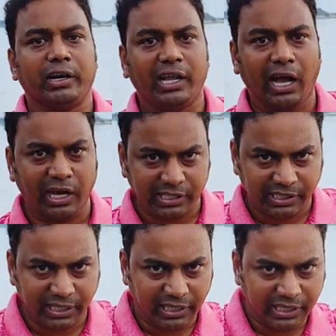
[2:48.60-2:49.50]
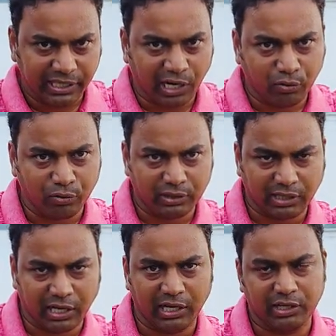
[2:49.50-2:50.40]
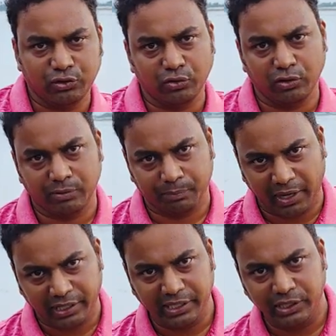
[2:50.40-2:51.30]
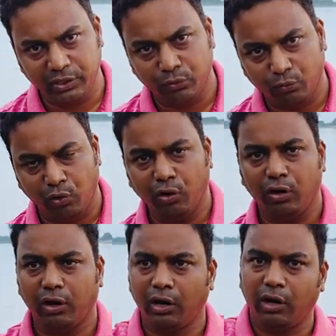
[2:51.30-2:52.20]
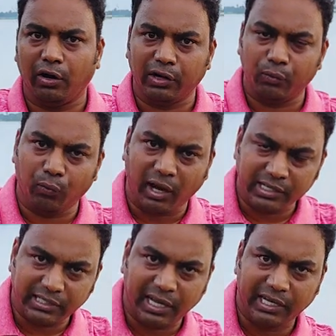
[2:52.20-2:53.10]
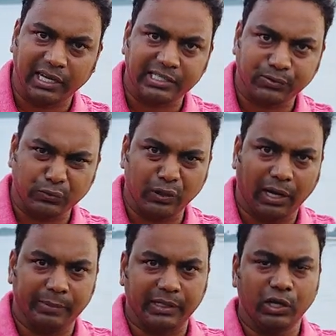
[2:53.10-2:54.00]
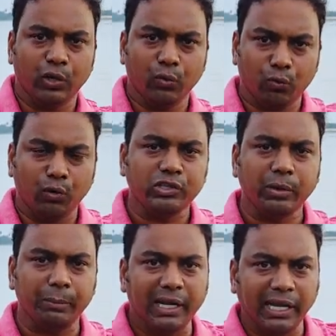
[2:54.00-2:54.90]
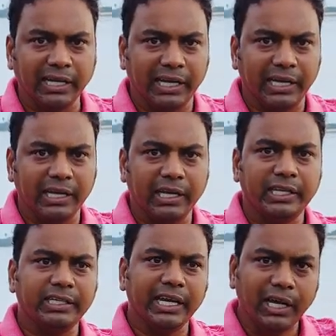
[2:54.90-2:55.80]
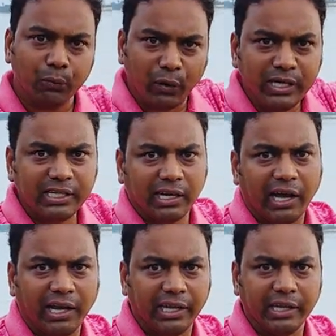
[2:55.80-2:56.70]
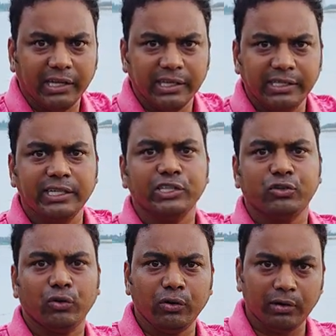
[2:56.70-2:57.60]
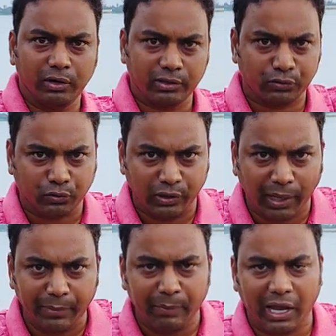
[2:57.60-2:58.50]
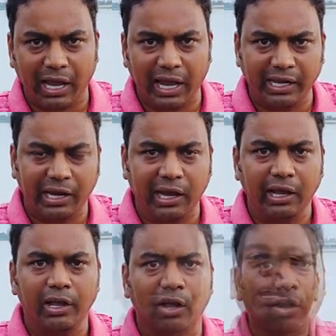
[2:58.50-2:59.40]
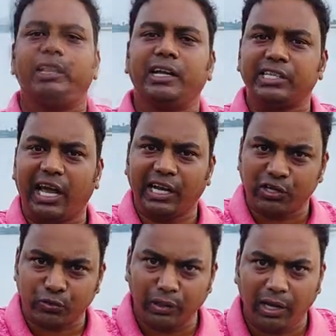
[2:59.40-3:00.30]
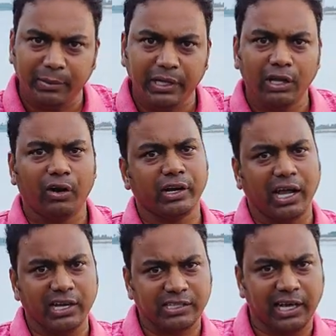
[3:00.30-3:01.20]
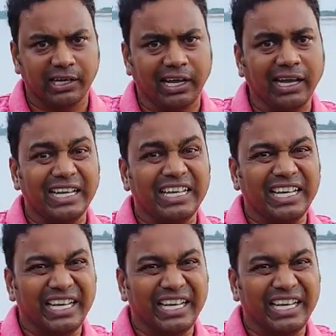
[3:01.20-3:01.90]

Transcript: और यहाँ से हिराकूद का जो पानी वो और वहाँ से आएगा सुनामी वो जब मिलेंगे ये वही जगह है ये जो सुनामी में आएगा इधर से आएगा सुनामी और यहाँ से आएगा